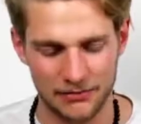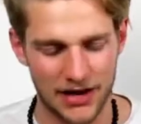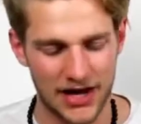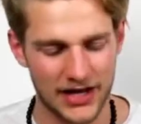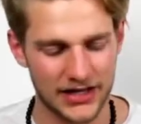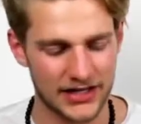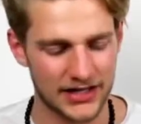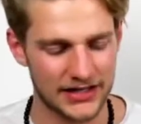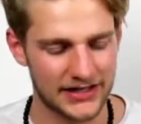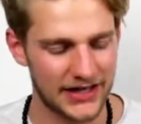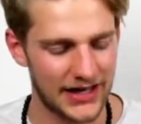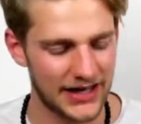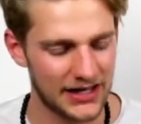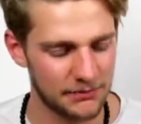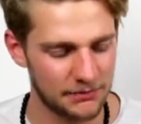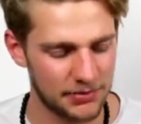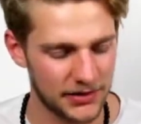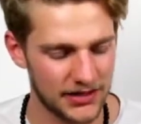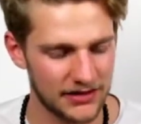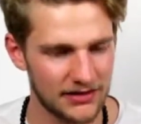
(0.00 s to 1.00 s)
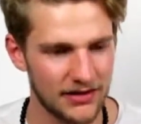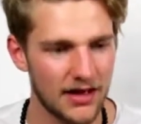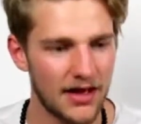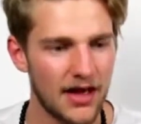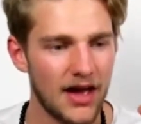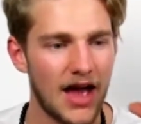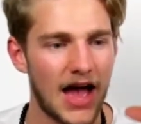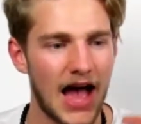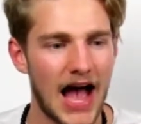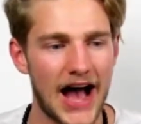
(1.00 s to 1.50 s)
Marker Kingpin
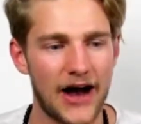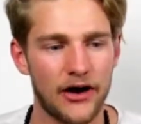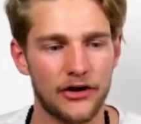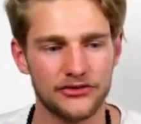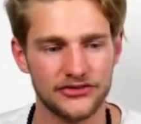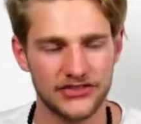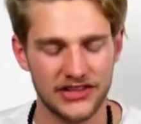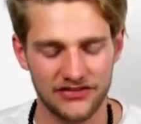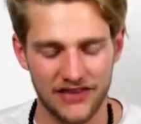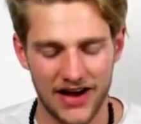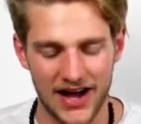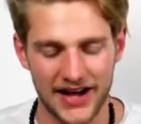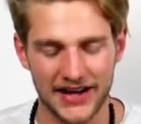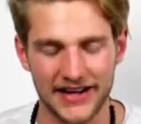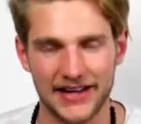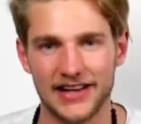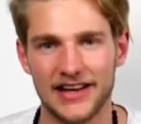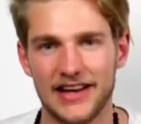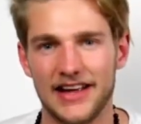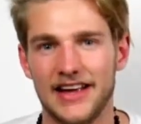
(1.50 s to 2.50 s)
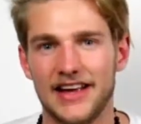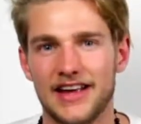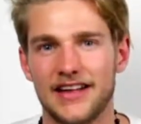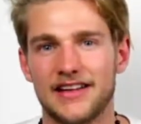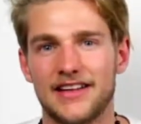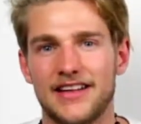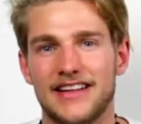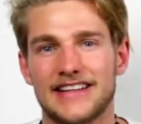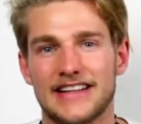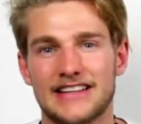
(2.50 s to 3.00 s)
auf die Waage
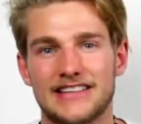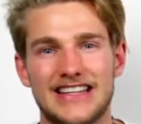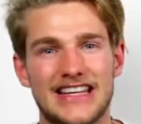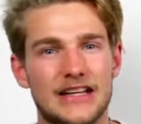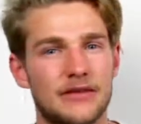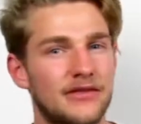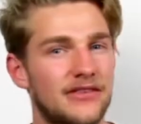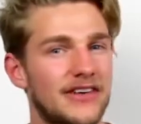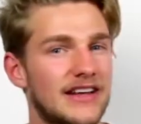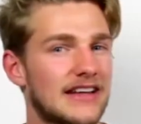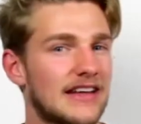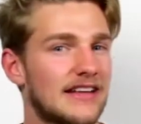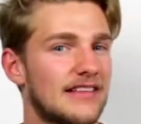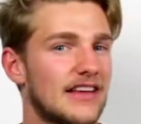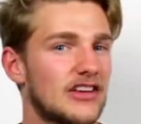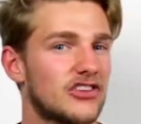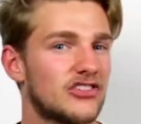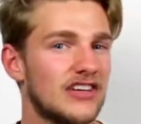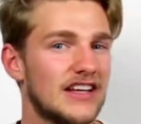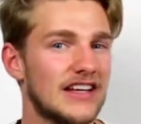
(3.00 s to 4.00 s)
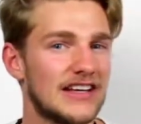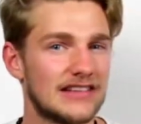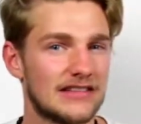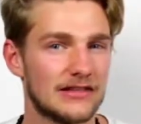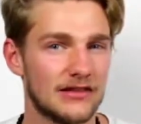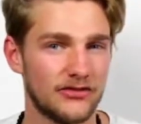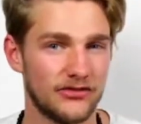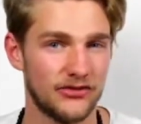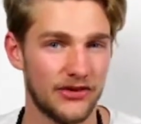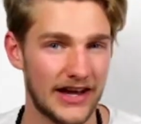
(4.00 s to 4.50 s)
legen, dann sehen wir wirklich, der Ski
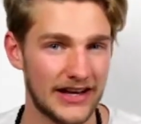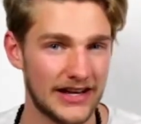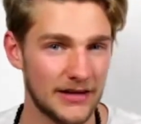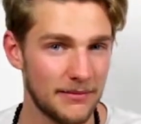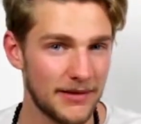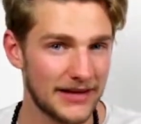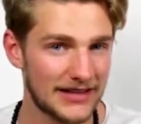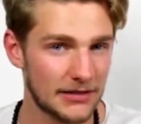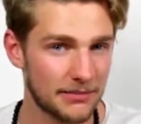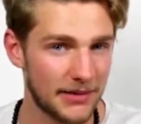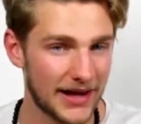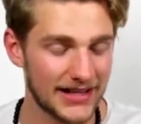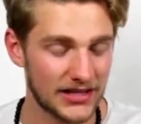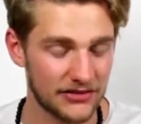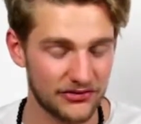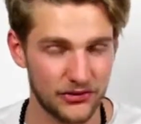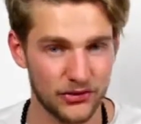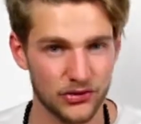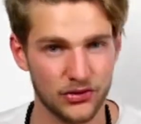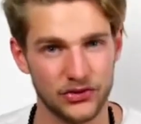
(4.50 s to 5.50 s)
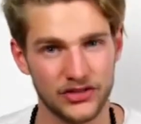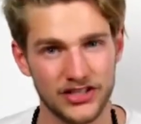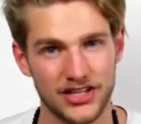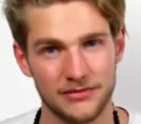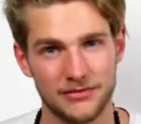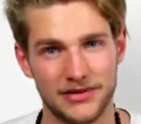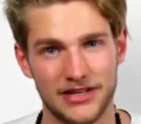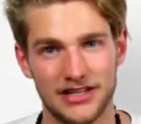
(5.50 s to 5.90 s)
ist für eine Mittelbreite von 100